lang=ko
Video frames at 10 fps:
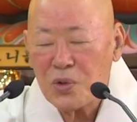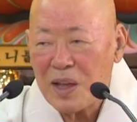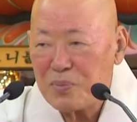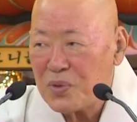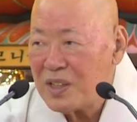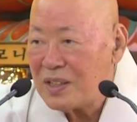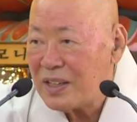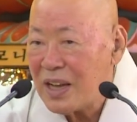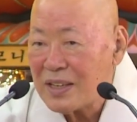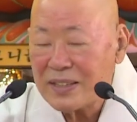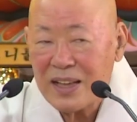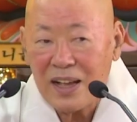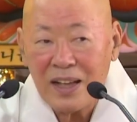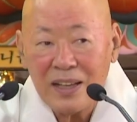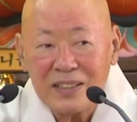나쁜 일들이
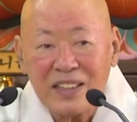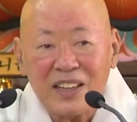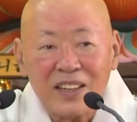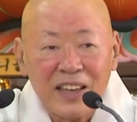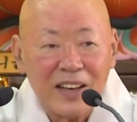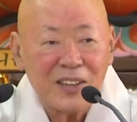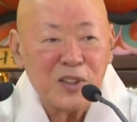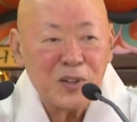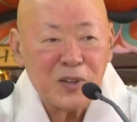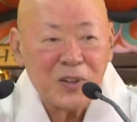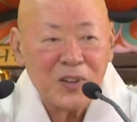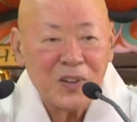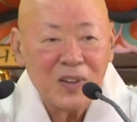항상 그 경계가 있는 거예요.